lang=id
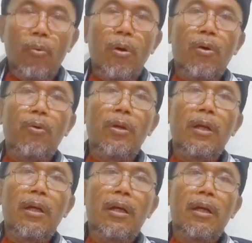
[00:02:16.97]

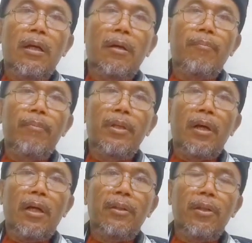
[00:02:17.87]
وكل
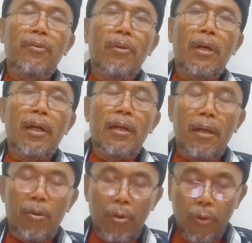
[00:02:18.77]
بدعة
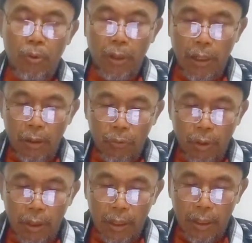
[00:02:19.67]
ضلالة وكل
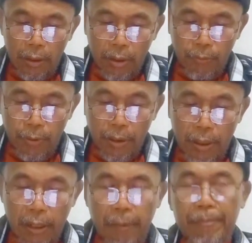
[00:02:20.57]
ضلالة في
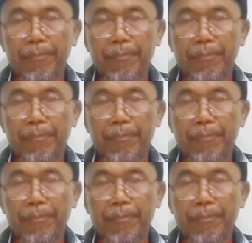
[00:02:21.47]
النار